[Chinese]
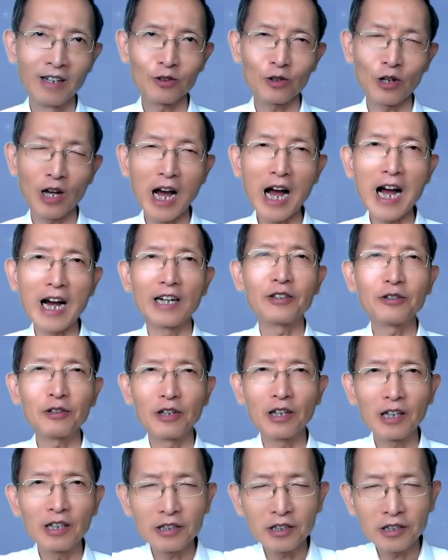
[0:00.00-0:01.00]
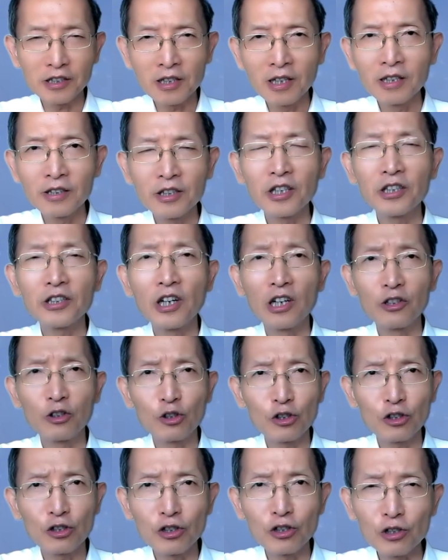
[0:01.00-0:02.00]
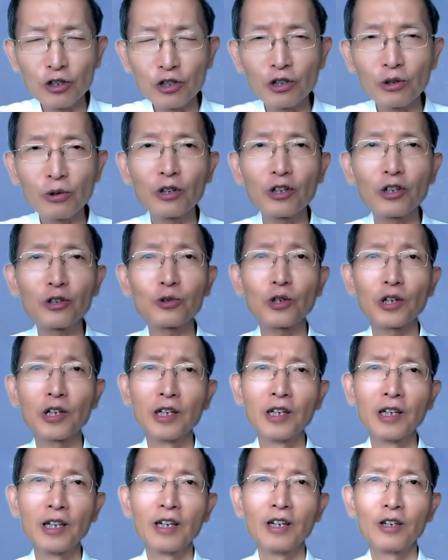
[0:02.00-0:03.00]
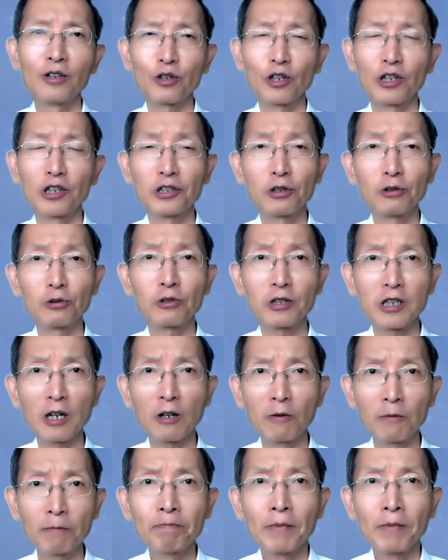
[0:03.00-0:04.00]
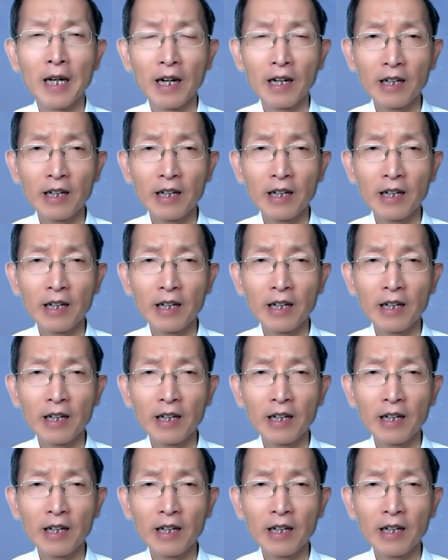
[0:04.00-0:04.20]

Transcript: 所以爱就能够遮掩许多的罪，所以就叫我们。